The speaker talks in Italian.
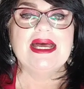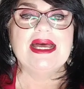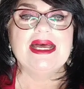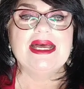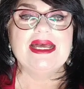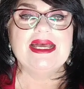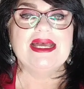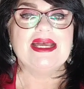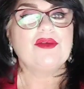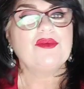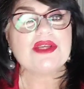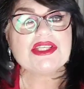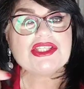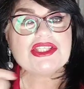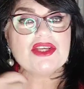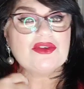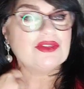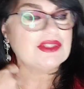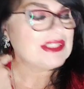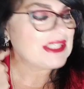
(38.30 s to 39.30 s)
eh,
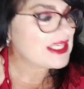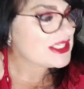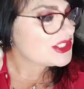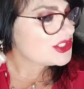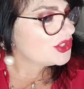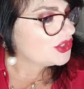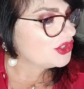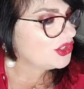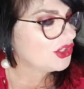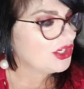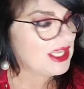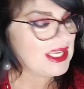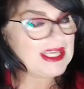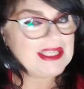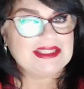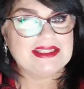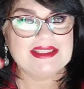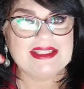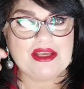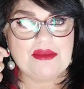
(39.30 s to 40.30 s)
questo è un tasto
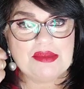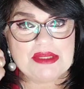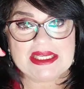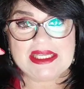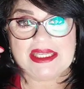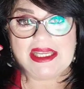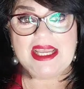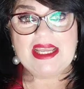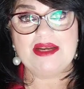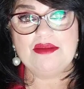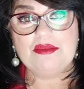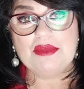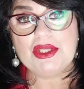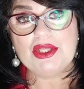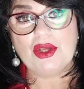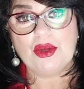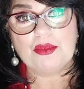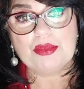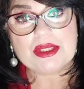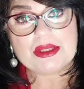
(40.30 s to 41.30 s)
dolente perché il
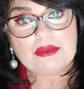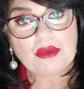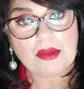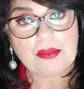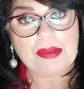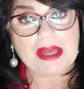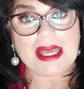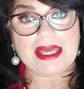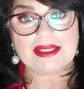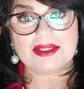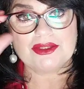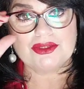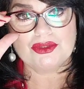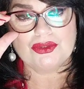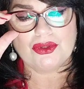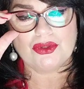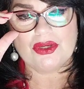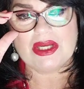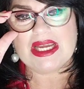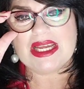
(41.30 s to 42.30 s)
mio primo
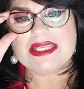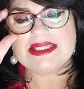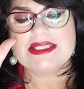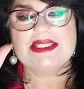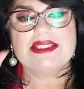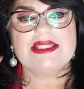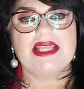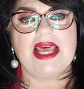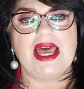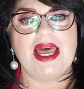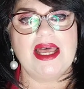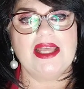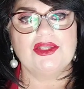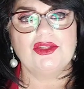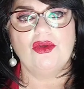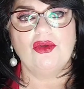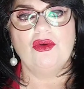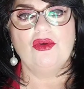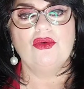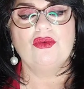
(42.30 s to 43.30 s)
parto è
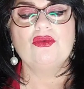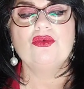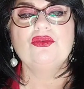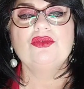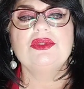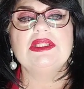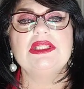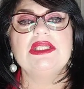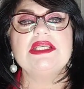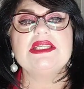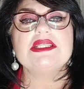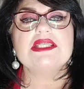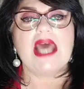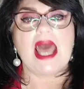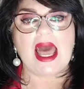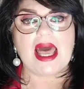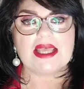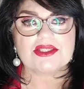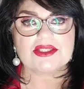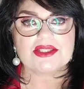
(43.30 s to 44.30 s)
stato un
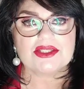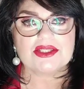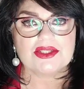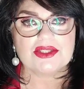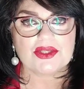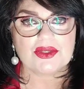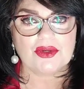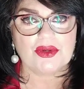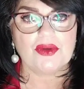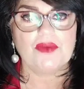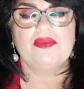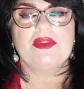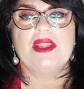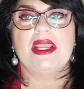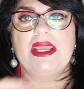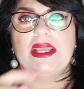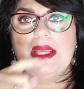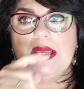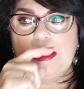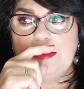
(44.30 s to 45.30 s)
disastro
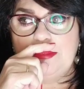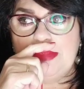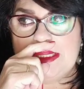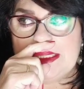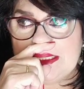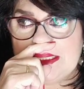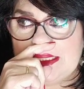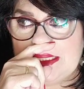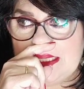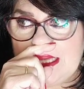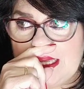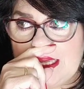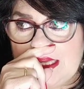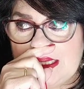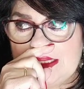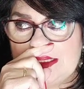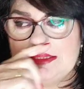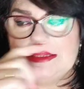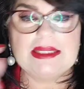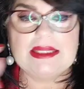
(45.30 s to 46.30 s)
perché
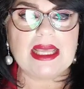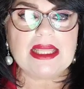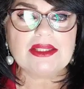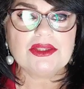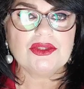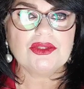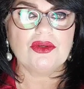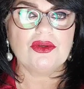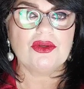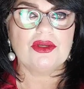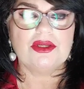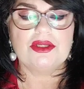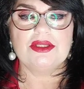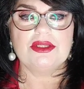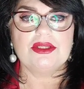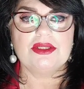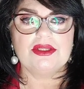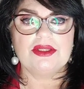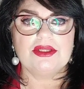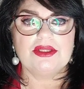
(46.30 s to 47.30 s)
intanto
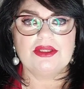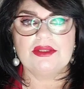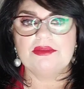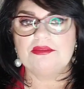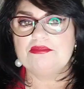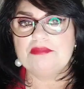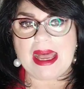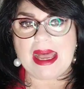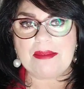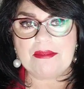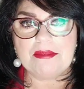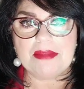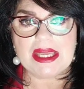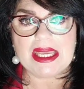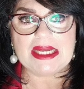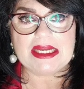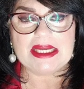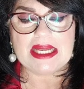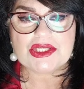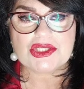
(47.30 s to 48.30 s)
eh, mamme
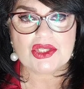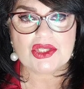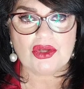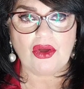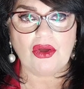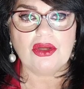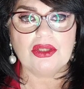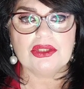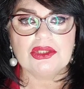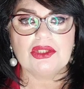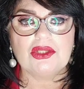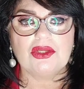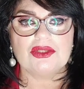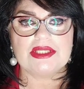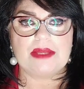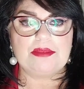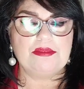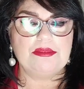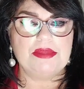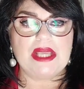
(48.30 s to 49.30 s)
all'ascolto
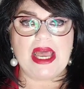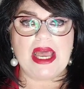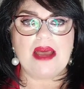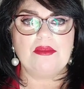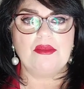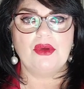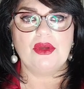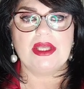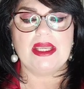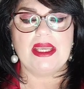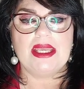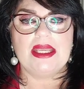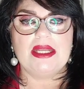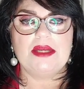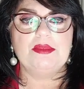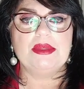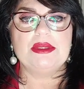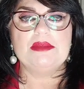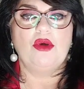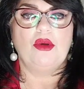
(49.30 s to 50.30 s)
sappiamo che il
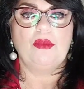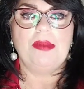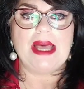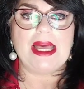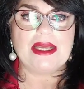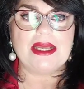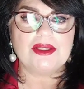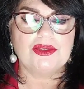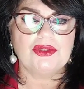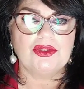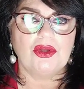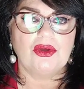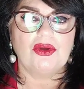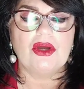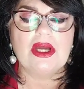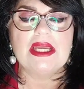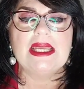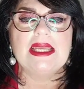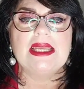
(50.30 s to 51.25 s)
primo parto è